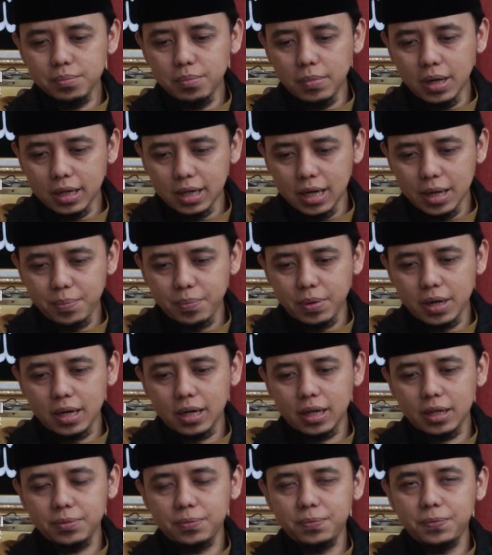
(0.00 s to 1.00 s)
maka
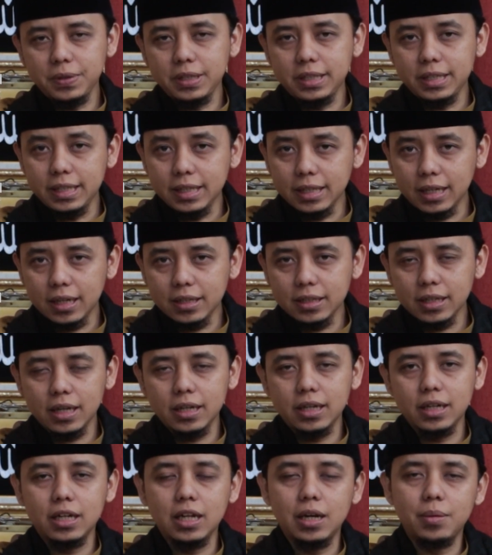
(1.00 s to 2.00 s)
perangkat pikiran yang
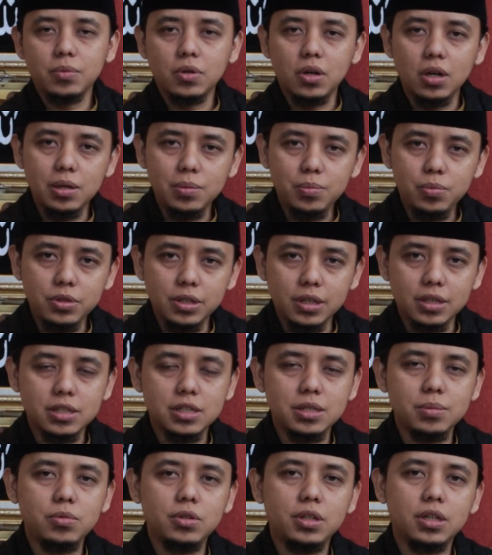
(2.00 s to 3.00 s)
ada dalam kolbu yang
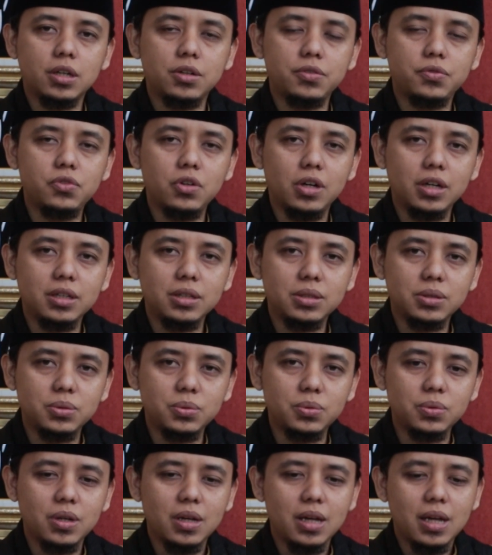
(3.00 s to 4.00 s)
disebut dengan fuad
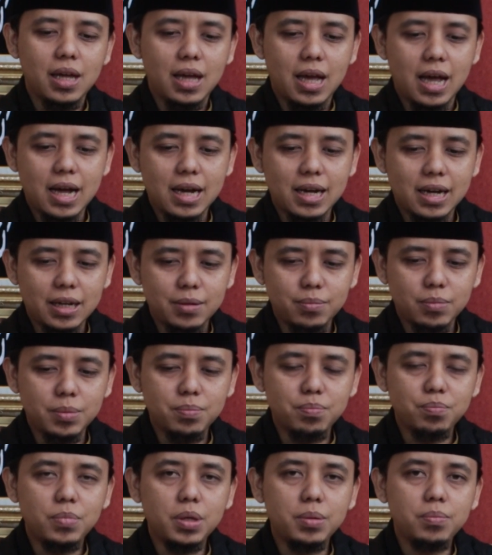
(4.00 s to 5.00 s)
itu akan
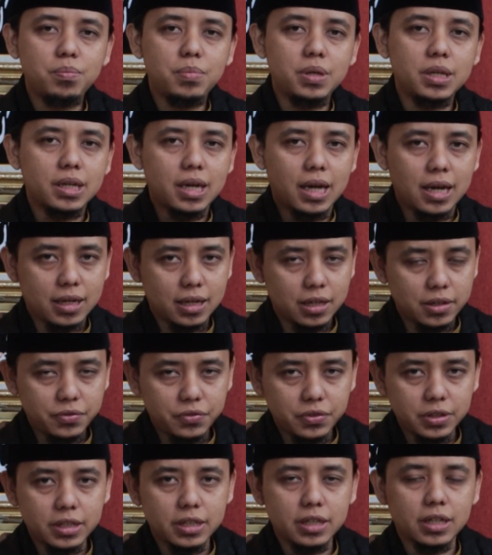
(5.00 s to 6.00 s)
membimbing akal
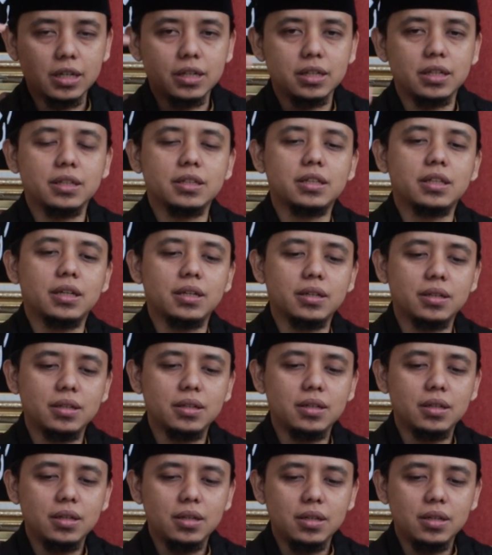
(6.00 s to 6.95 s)
pikiran kita.